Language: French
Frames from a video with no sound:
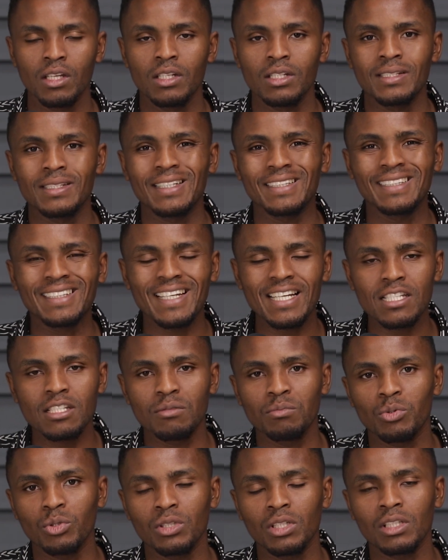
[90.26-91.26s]
C'est très
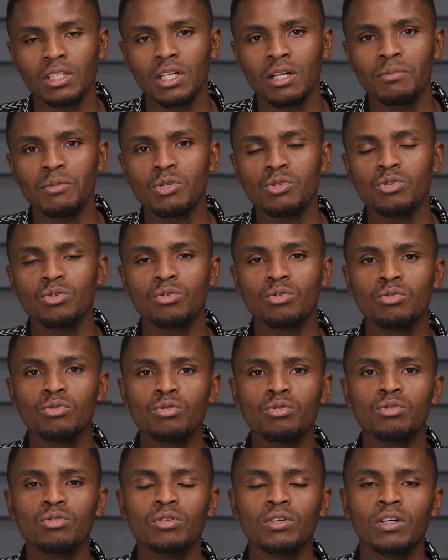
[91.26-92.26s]
important dans la mesure
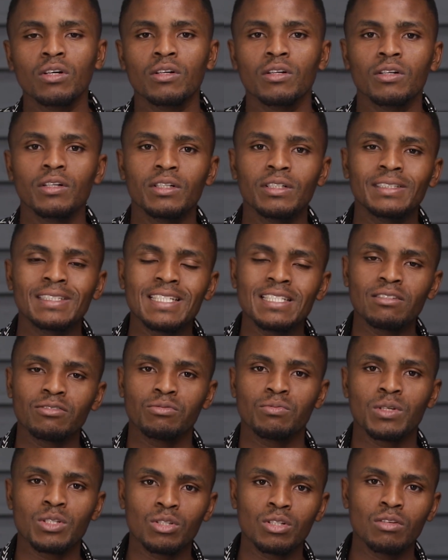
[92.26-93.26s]
où euh, ces
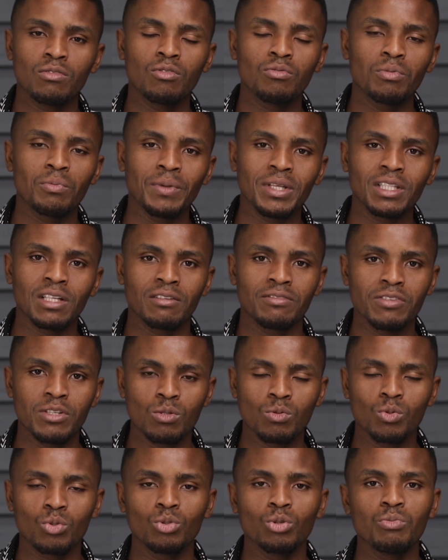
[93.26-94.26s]
informations-là vont permettre à
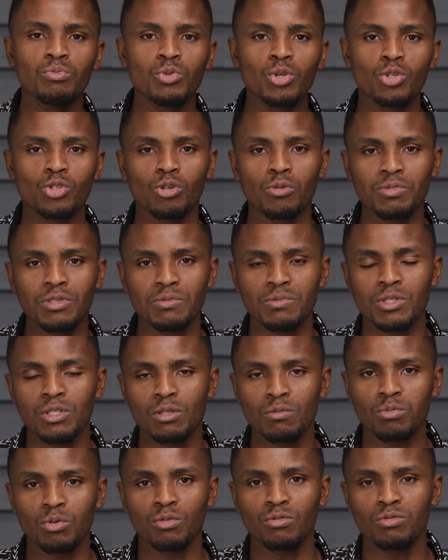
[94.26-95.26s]
Facebook de mieux s'optimiser
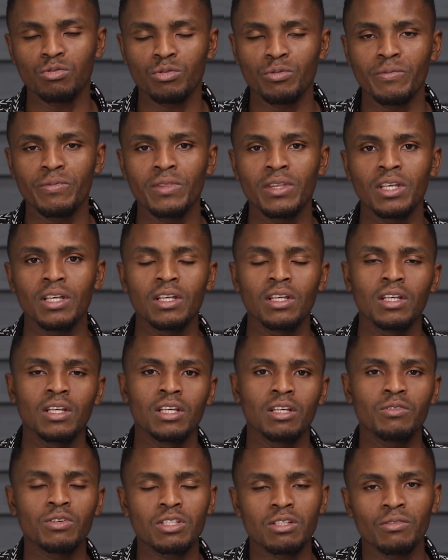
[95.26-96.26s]
pour vous.
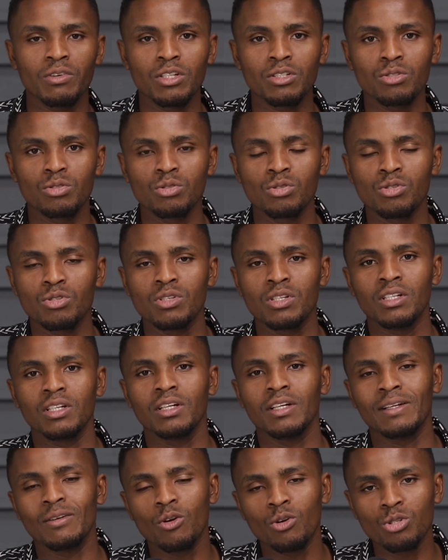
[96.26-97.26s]
Il faut savoir une chose.
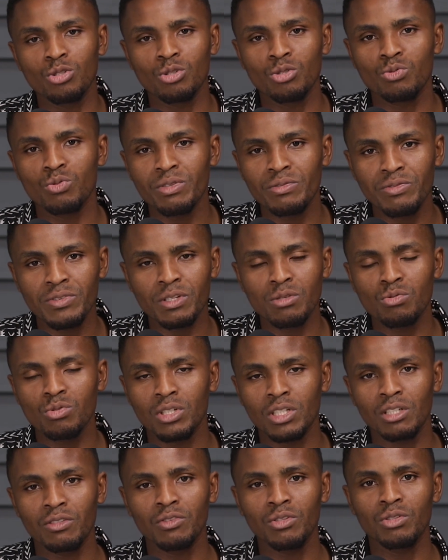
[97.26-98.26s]
Aujourd'hui, Facebook
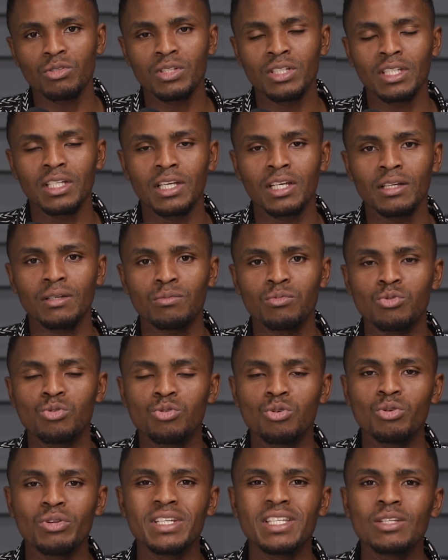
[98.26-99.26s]
est devenu une guerre pour
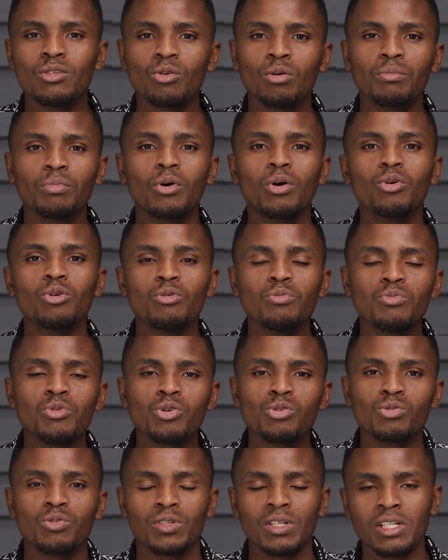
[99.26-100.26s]
celui qui comprend le mieux
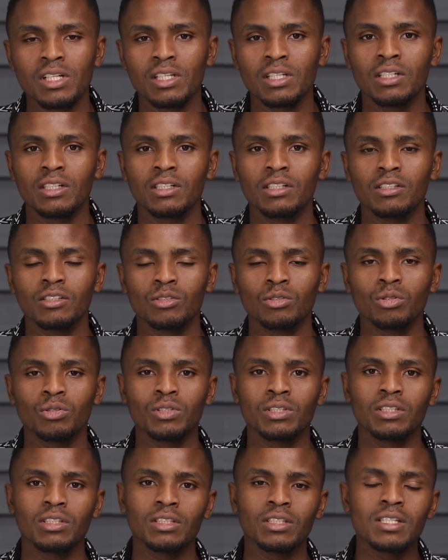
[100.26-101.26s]
son client.
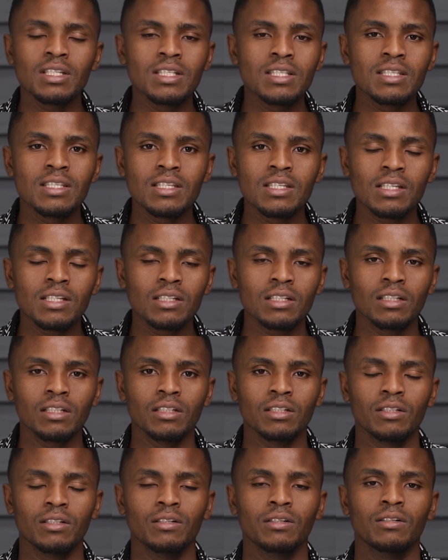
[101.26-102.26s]
Donc, qui dit
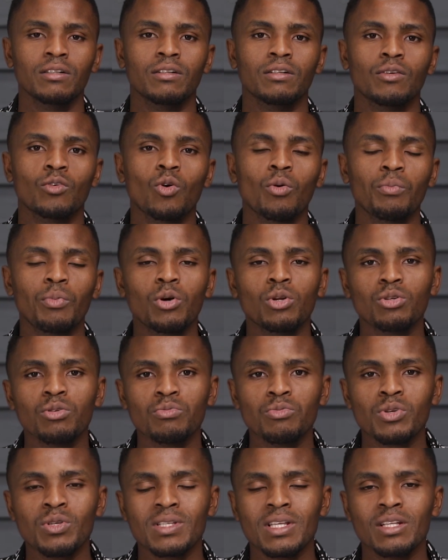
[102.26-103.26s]
euh, comprend le
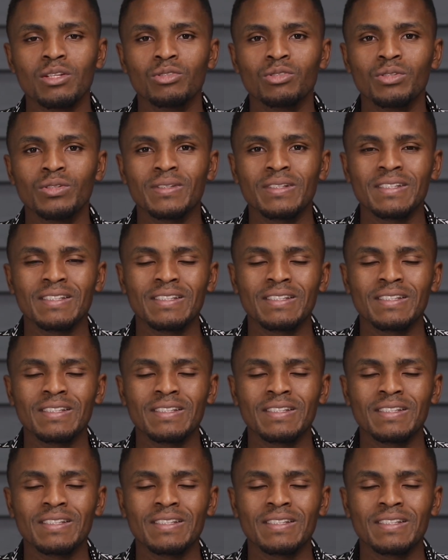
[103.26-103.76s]
mieux, c'est-à-dire qu'on